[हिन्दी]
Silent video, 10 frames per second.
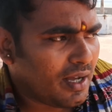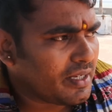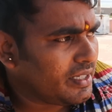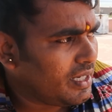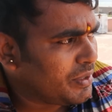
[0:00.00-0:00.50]

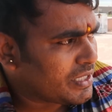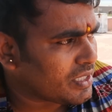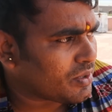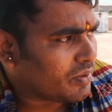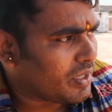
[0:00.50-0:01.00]
और ये
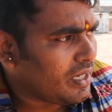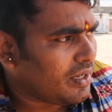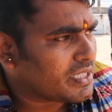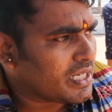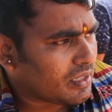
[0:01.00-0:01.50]
विशेष होते हैं
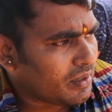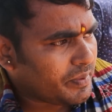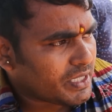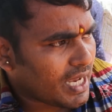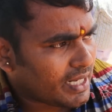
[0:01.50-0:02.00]
और जितने
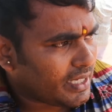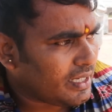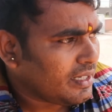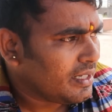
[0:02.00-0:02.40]
भी सारे